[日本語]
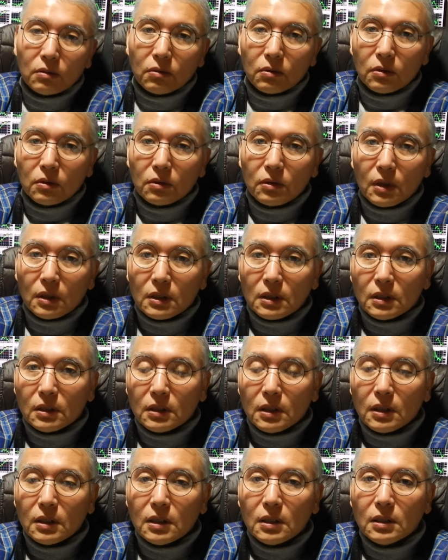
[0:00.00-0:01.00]
能力が
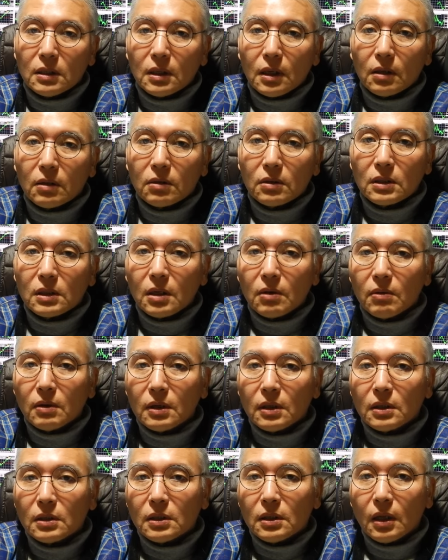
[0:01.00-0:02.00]
全然人間と違う
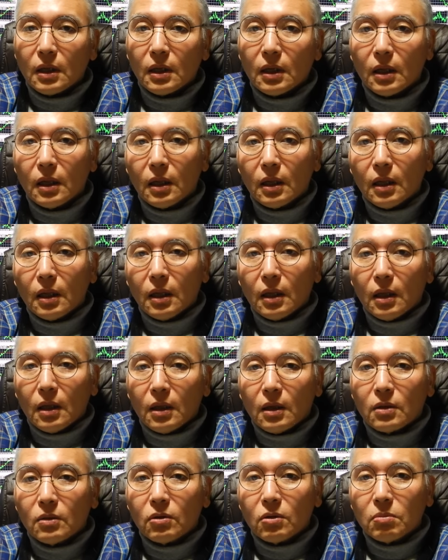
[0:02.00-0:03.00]
わけですね。
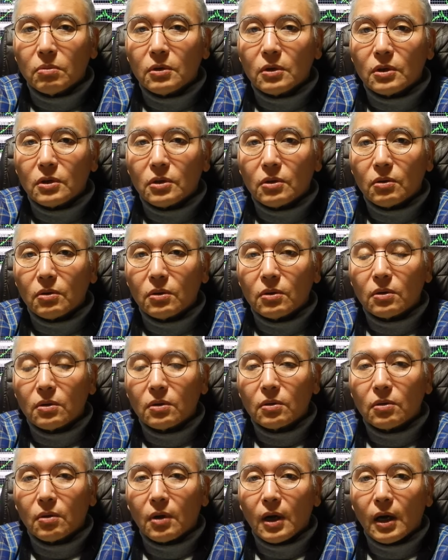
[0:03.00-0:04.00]
ノーベル
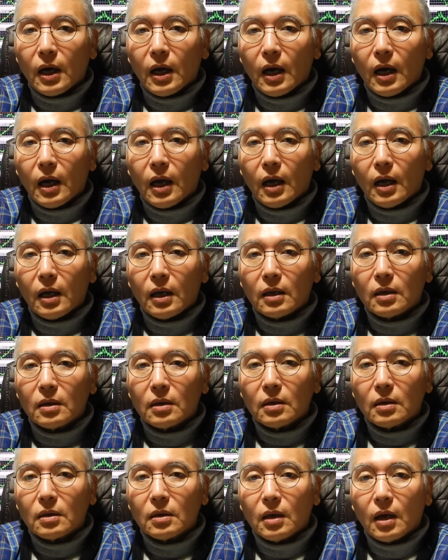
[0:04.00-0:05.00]
賞とか
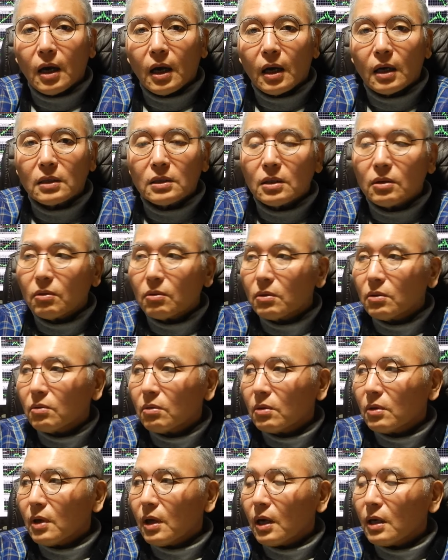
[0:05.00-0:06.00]
博士と
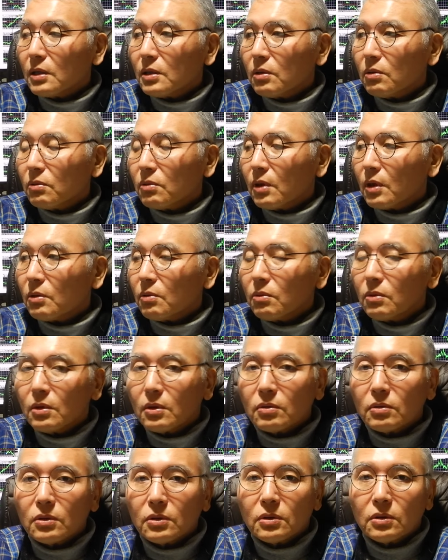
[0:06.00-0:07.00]
博士号とか取っ
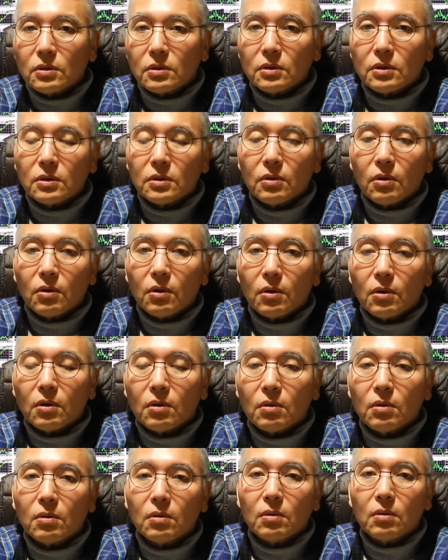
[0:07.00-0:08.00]
てる人
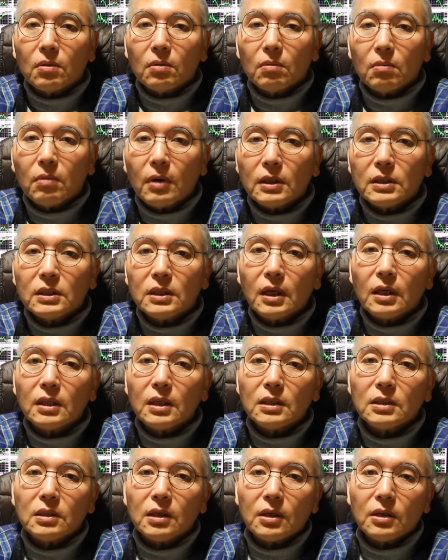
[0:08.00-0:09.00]
は人間
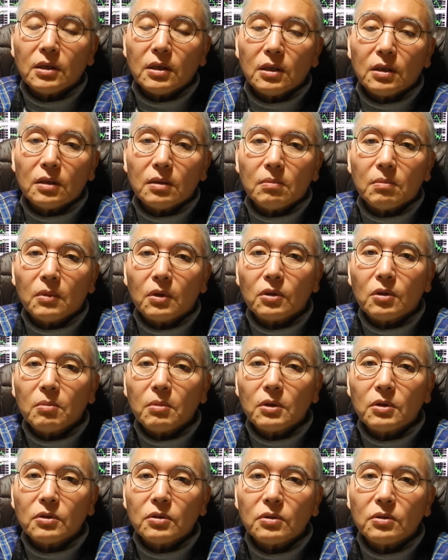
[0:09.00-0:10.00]
たちは最
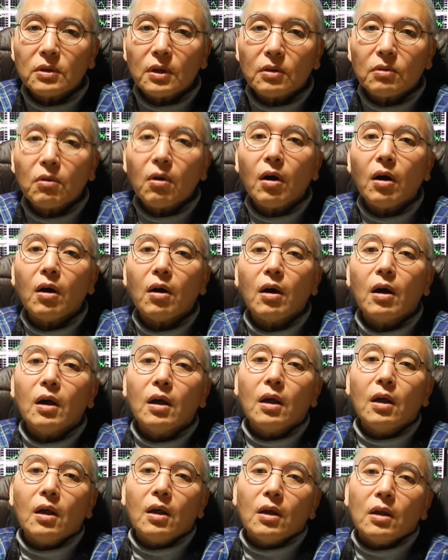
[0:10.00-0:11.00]
も優秀だとは
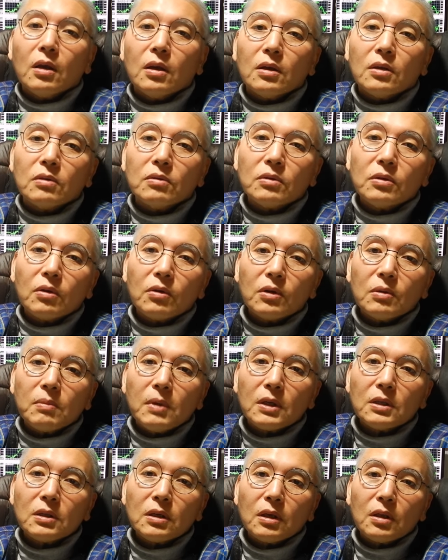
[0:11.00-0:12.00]
言っており
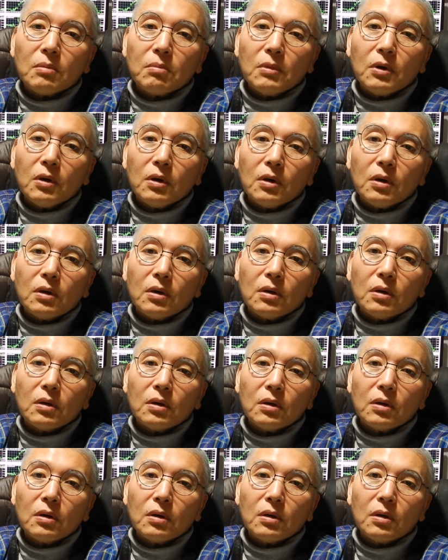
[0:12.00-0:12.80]
ますけども